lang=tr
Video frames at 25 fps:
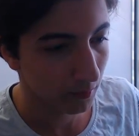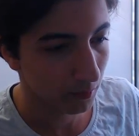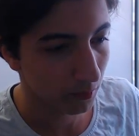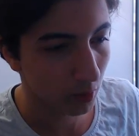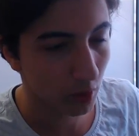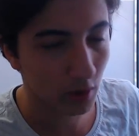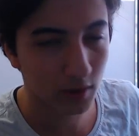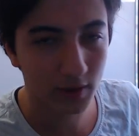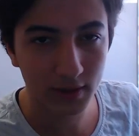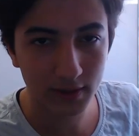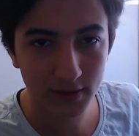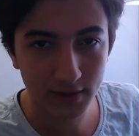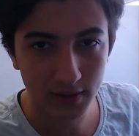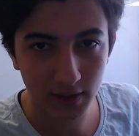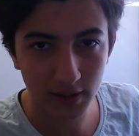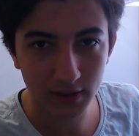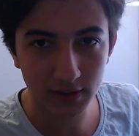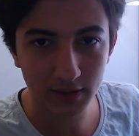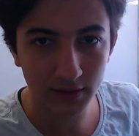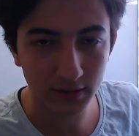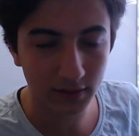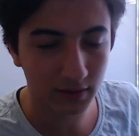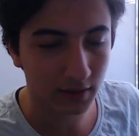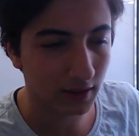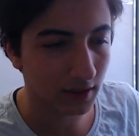Bu arada
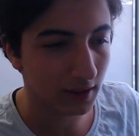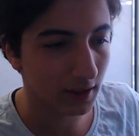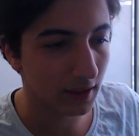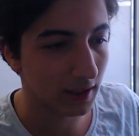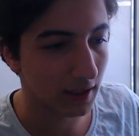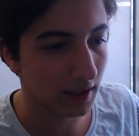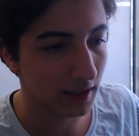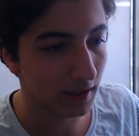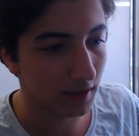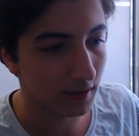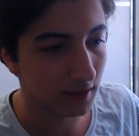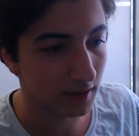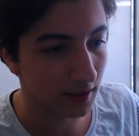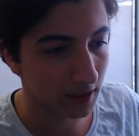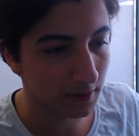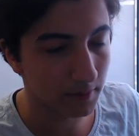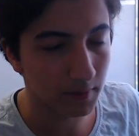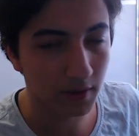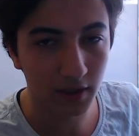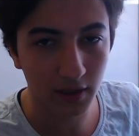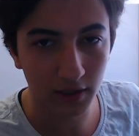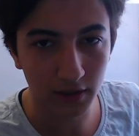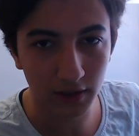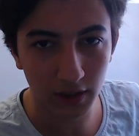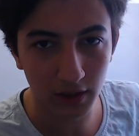Taha'nın da e, yeni
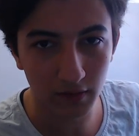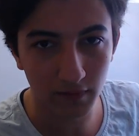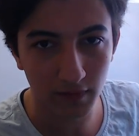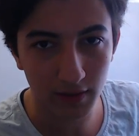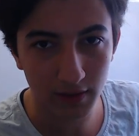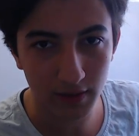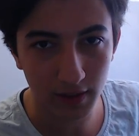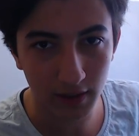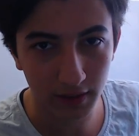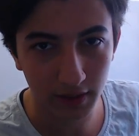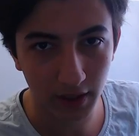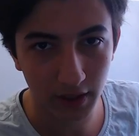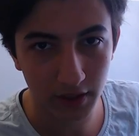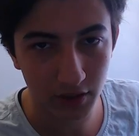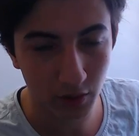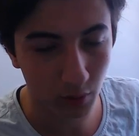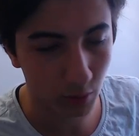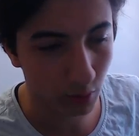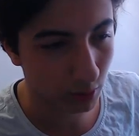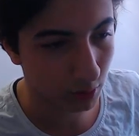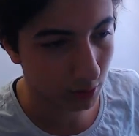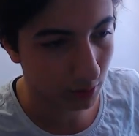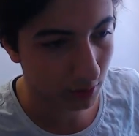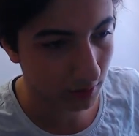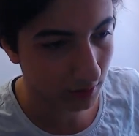bir kanalı var arkadaşlar.
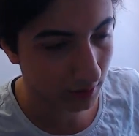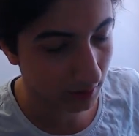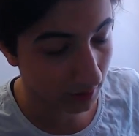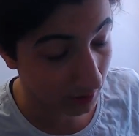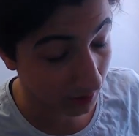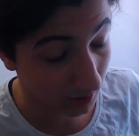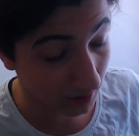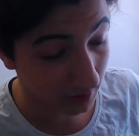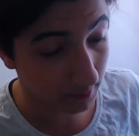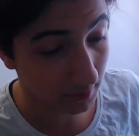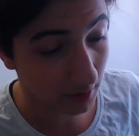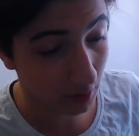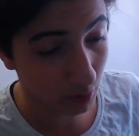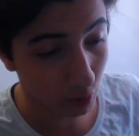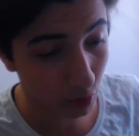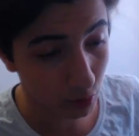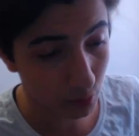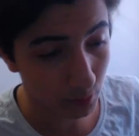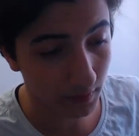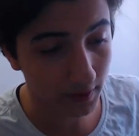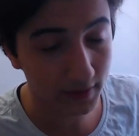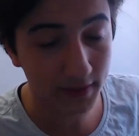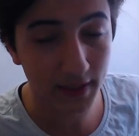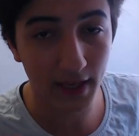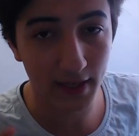Oraya da gitmeyi
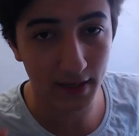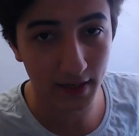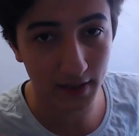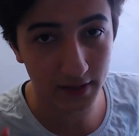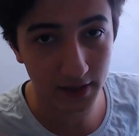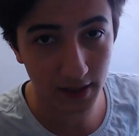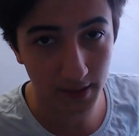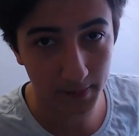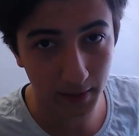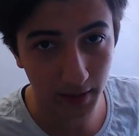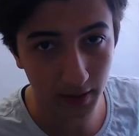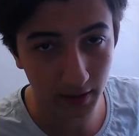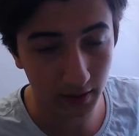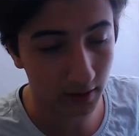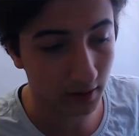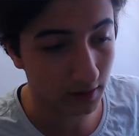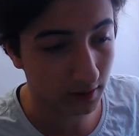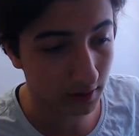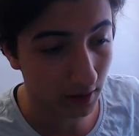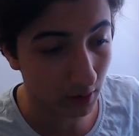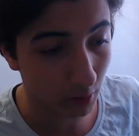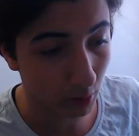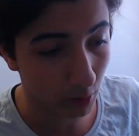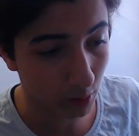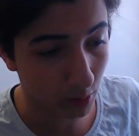unutmayın. Eren diye bir
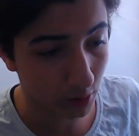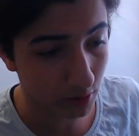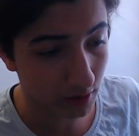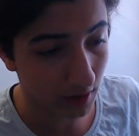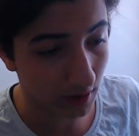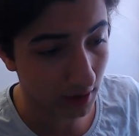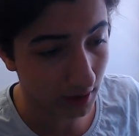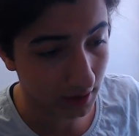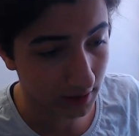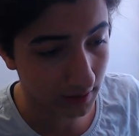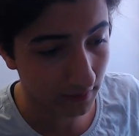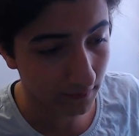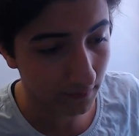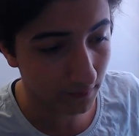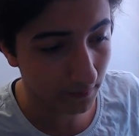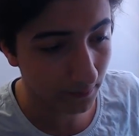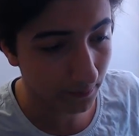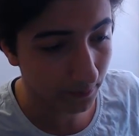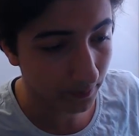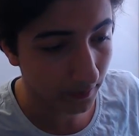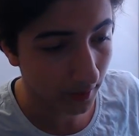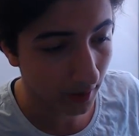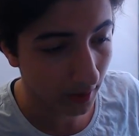kanalı da orada aktif.